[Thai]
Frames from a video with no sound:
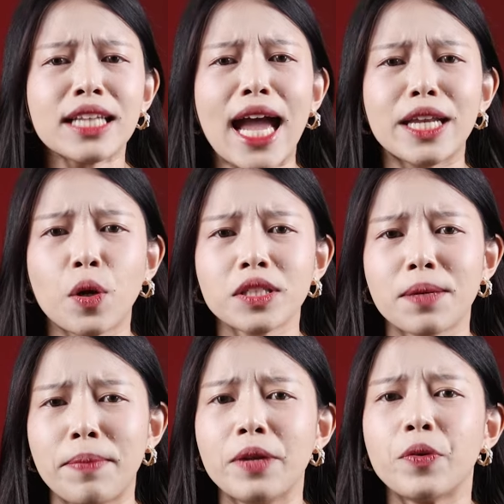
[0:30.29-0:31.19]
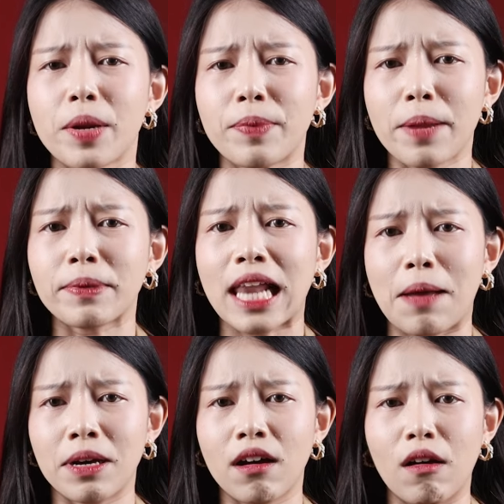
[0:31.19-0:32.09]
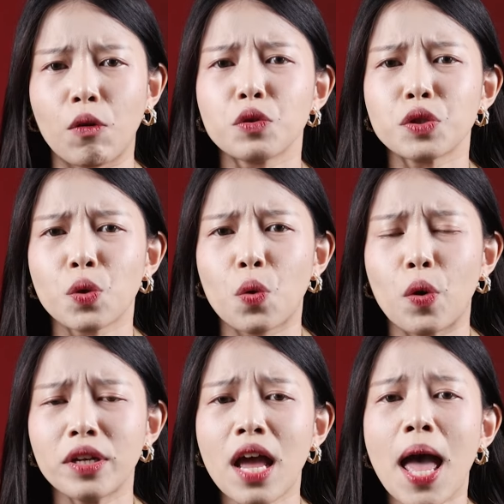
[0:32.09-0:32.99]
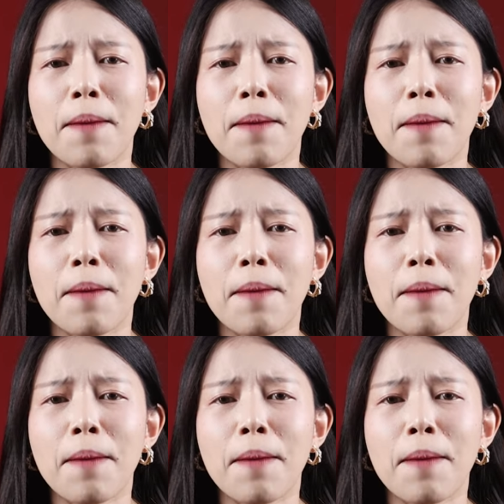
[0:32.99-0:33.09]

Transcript: ไทยทศมิตรรีบๆกลับเหอะกูศูนย์